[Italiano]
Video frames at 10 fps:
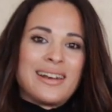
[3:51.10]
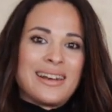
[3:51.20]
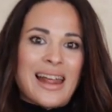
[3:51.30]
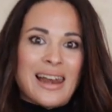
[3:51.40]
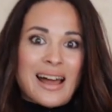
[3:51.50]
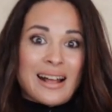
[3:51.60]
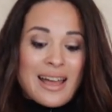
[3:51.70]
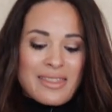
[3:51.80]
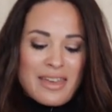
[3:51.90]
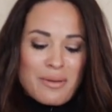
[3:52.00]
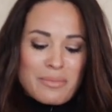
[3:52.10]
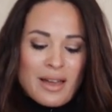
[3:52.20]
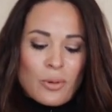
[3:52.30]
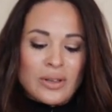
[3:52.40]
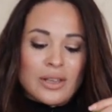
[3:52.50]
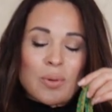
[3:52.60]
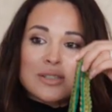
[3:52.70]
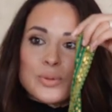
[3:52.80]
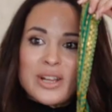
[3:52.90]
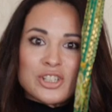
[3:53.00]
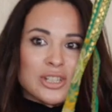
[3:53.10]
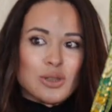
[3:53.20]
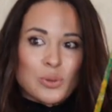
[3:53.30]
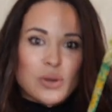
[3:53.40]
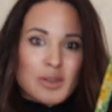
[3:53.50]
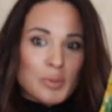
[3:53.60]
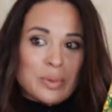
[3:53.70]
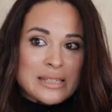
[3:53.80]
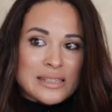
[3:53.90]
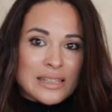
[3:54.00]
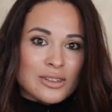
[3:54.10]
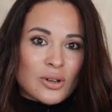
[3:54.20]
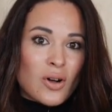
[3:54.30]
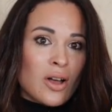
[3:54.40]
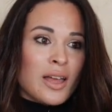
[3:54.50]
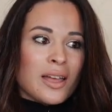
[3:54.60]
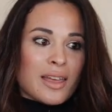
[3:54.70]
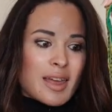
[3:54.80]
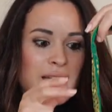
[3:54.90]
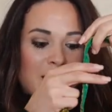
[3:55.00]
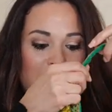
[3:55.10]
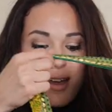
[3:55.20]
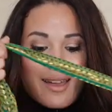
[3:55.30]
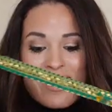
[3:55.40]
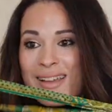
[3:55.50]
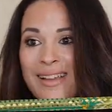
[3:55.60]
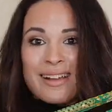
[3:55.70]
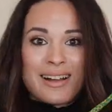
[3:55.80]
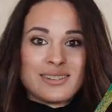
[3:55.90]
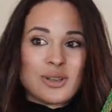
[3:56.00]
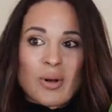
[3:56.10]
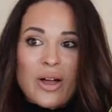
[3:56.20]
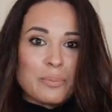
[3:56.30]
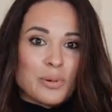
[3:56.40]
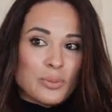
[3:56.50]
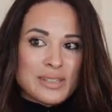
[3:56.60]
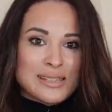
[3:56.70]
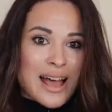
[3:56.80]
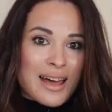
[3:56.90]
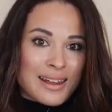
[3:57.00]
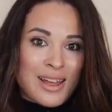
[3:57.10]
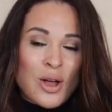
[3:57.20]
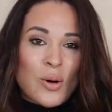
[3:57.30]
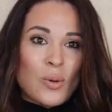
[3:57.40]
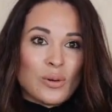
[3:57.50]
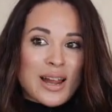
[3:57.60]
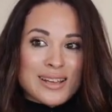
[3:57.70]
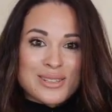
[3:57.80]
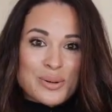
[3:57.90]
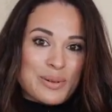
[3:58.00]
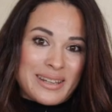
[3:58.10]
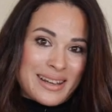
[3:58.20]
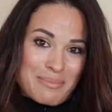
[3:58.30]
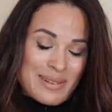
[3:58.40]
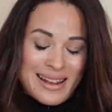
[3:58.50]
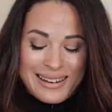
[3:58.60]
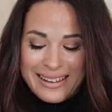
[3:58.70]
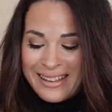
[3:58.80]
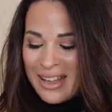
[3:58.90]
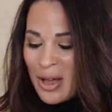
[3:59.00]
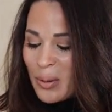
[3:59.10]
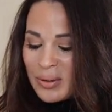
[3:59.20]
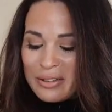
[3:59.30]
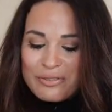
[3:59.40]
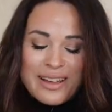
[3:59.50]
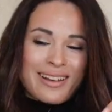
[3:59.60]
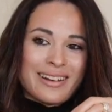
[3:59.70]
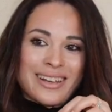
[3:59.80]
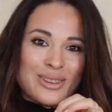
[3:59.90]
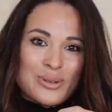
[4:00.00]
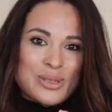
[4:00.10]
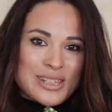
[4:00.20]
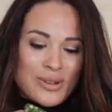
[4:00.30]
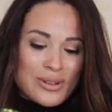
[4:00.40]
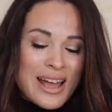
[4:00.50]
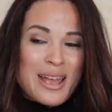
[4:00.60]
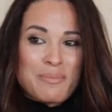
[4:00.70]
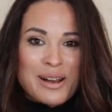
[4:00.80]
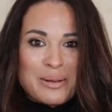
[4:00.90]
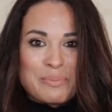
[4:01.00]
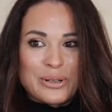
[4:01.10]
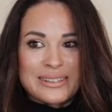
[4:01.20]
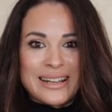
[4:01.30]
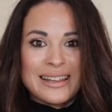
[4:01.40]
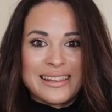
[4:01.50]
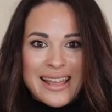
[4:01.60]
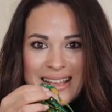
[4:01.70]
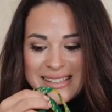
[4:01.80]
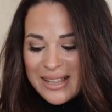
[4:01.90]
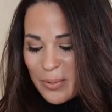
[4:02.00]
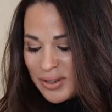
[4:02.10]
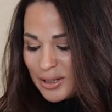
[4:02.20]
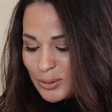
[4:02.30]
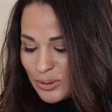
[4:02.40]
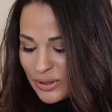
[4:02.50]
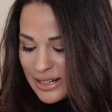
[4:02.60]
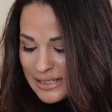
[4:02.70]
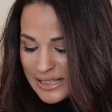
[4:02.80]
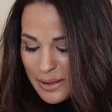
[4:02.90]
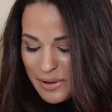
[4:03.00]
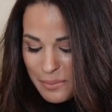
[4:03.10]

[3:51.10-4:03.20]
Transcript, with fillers: nell'accademia, quindi questa è una cintura di un vestito che andrò a improvvisare un nastro per i capelli. Quindi fai anche tu se non hai, ma l'importante è seguire il tutorial insieme